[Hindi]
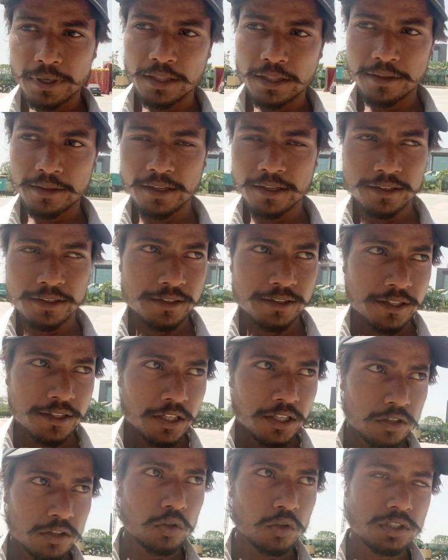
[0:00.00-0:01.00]
पैलेस है
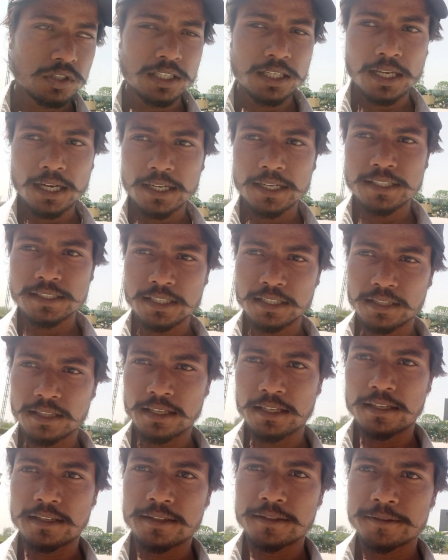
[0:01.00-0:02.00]
तो चलिए आगे
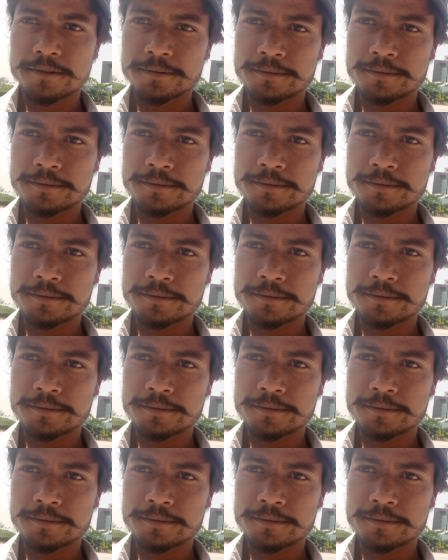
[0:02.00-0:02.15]
चलते हैं